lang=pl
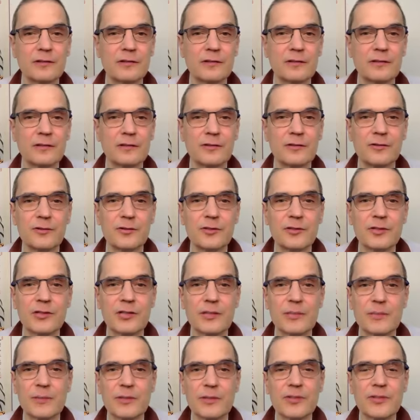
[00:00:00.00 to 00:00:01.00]
to życie
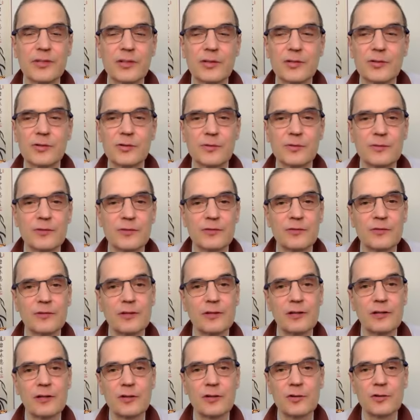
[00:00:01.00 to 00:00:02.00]
nie ma sensu, więc
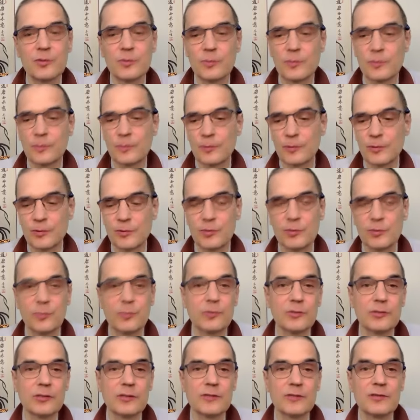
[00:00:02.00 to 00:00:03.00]
wiele osób po prostu nie
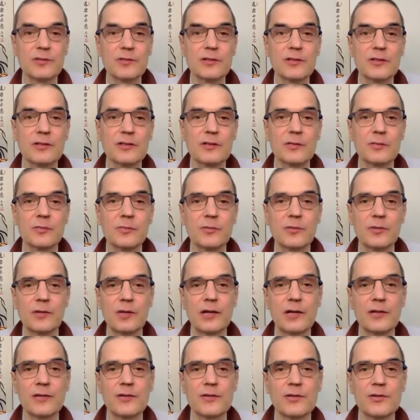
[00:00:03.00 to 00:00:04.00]
potrafi sobie z tym
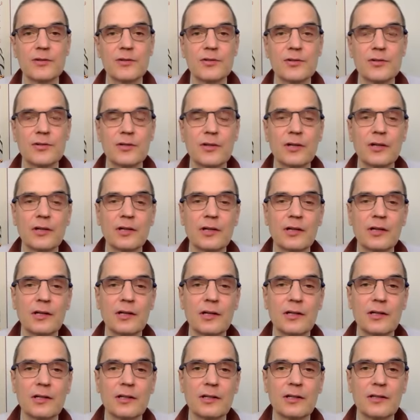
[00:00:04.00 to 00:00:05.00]
poradzić.
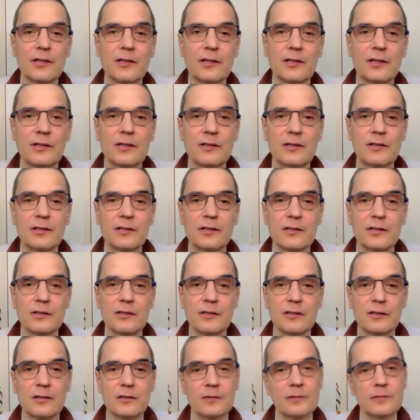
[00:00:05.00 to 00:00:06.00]
I
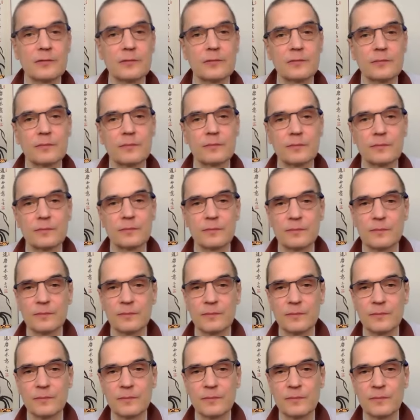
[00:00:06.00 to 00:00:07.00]
no,
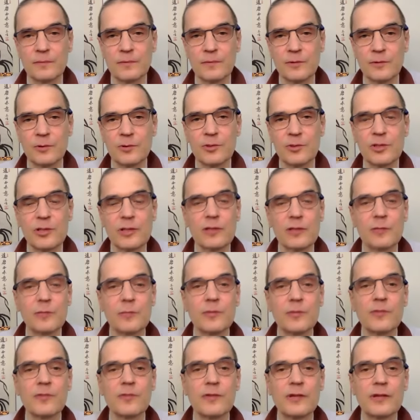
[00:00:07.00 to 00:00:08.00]
różnie to
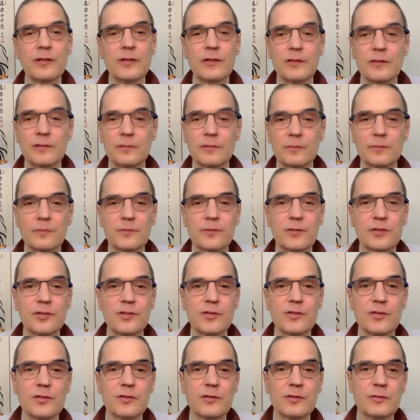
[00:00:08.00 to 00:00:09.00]
bywa, ale
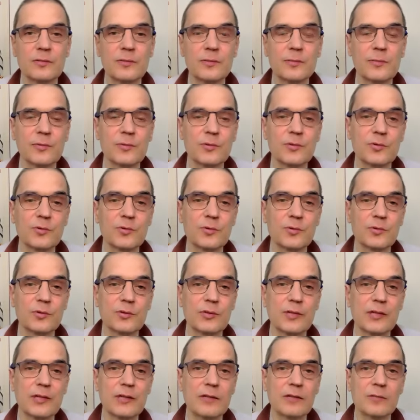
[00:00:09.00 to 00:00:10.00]
często po prostu
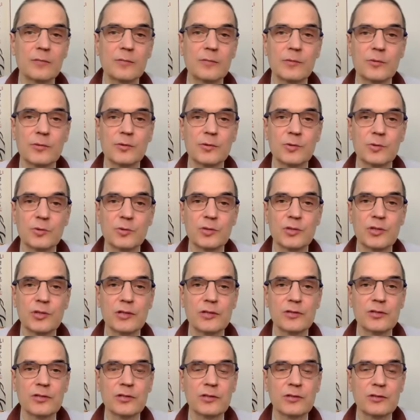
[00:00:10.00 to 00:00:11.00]
szukają po prostu
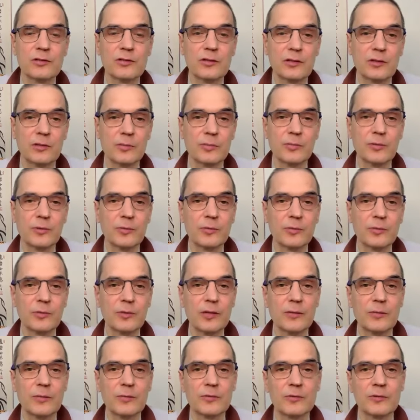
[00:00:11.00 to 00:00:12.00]
ucieczki od tego
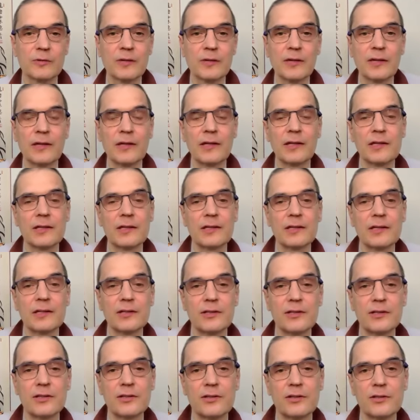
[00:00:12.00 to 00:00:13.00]
problemu
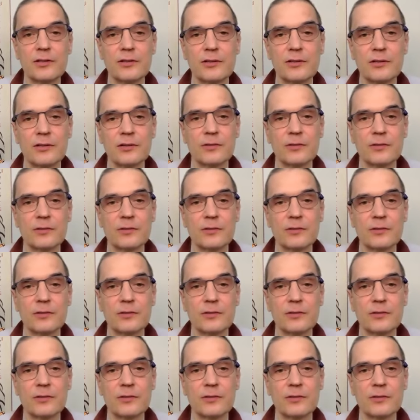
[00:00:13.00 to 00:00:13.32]
i no,